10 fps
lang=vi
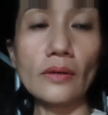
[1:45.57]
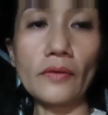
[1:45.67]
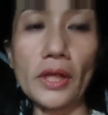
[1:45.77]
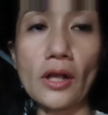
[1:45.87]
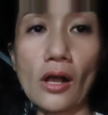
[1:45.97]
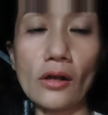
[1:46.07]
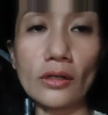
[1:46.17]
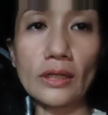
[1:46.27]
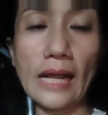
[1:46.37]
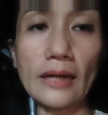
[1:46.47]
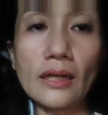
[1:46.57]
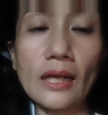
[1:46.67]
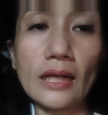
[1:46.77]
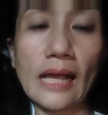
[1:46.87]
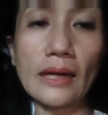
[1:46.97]
vì con cánh à,
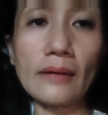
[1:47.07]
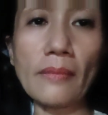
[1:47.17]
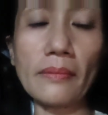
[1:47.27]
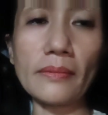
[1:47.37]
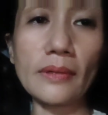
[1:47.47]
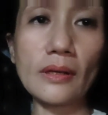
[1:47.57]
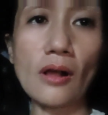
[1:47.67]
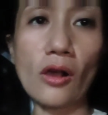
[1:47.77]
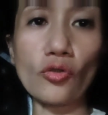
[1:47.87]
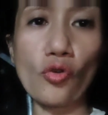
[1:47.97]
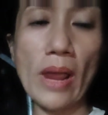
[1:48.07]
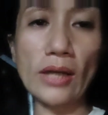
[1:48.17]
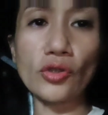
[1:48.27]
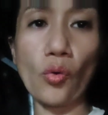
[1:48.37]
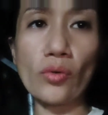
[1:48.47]
cánh con của bạn
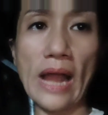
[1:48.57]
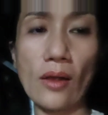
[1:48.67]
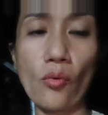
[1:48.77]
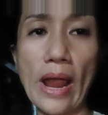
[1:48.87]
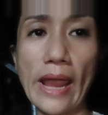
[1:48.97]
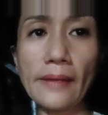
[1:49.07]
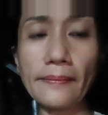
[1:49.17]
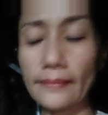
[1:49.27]
chủ nặng quá